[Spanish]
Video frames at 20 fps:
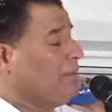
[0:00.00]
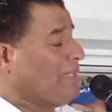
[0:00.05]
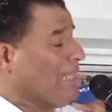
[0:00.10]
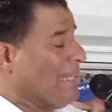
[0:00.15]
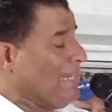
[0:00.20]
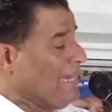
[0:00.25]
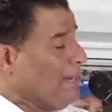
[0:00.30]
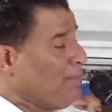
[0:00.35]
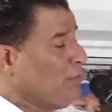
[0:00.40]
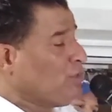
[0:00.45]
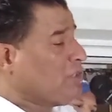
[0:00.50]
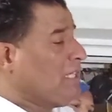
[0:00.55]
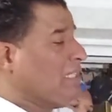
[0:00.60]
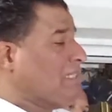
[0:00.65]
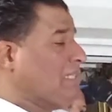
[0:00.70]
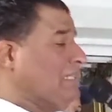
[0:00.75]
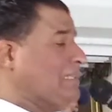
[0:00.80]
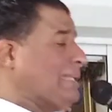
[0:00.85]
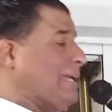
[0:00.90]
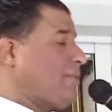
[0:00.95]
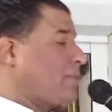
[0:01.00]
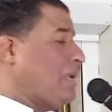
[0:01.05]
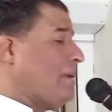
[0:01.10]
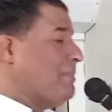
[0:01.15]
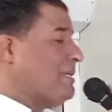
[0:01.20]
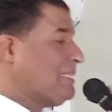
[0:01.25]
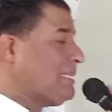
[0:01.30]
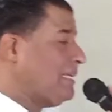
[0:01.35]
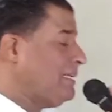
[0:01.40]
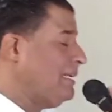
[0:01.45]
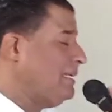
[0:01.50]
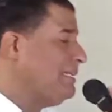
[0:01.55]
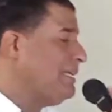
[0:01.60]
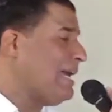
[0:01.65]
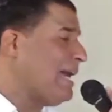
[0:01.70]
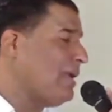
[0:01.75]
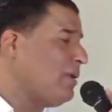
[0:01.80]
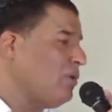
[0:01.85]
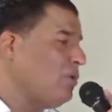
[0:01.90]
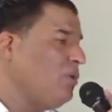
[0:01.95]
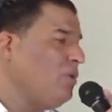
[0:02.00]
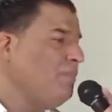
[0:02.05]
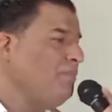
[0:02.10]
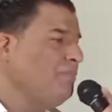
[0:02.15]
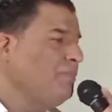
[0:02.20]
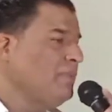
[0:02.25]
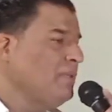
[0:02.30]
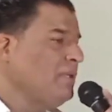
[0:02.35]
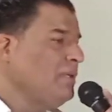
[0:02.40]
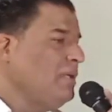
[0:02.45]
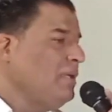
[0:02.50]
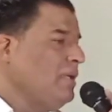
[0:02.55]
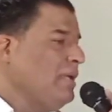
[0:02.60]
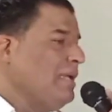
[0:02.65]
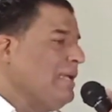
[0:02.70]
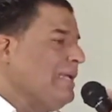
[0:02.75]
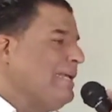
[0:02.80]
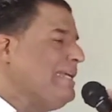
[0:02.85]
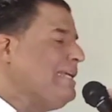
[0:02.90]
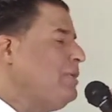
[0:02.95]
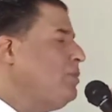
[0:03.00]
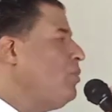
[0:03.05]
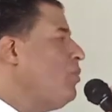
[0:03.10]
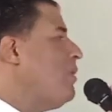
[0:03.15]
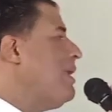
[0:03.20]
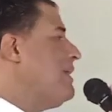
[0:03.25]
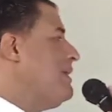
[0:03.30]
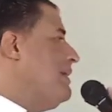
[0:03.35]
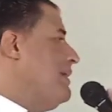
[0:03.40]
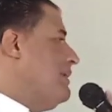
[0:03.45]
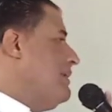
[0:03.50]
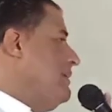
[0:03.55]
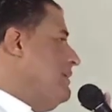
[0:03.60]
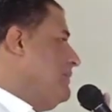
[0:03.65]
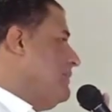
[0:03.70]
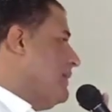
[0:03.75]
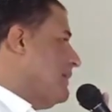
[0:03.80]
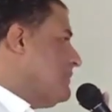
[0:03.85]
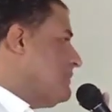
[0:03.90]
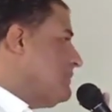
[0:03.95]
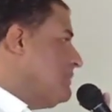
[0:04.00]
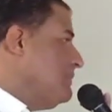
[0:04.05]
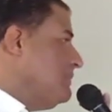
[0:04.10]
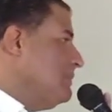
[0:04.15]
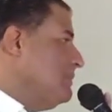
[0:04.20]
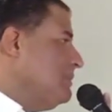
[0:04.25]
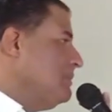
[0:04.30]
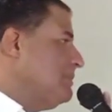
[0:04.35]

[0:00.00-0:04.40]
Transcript: tenemos que sentarnos a la mesa del diálogo y no hay heridas.